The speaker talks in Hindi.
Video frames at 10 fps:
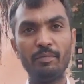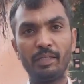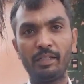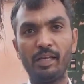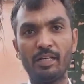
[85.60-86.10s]

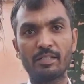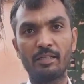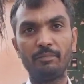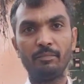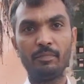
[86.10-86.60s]
वाल्मीकि
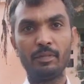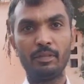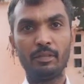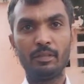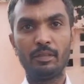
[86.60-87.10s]
आश्रम
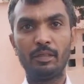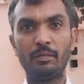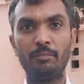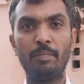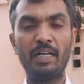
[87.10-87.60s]

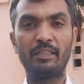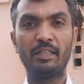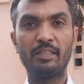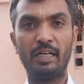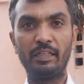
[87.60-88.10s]

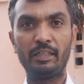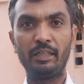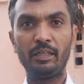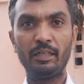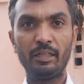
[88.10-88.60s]
माता
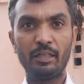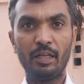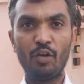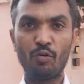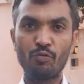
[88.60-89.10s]
जानकी
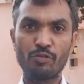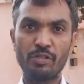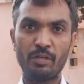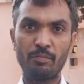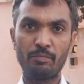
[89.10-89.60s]

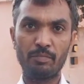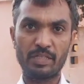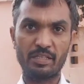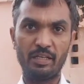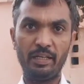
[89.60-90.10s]
लोकुश
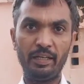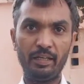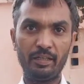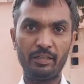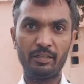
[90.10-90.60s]
जन्म स्थली
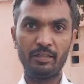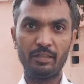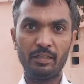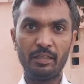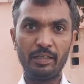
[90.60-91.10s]

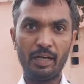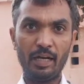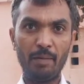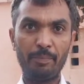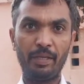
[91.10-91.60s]

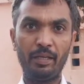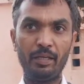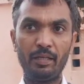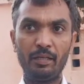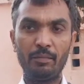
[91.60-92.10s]
यहाँ पे
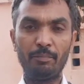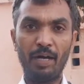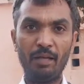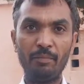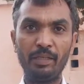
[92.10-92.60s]

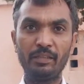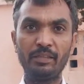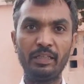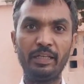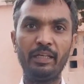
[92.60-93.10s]
वाल्मीकि
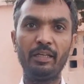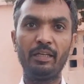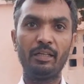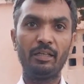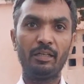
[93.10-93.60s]
जी ने
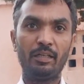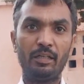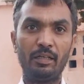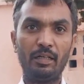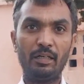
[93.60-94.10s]

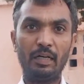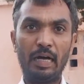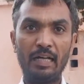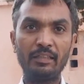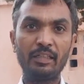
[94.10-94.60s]

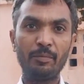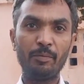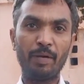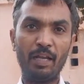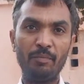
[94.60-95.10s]

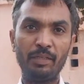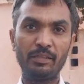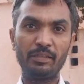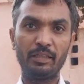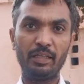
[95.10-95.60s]
आदिकवि
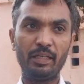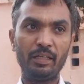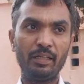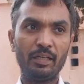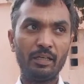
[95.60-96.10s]
वाल्मीकि जी ने
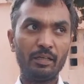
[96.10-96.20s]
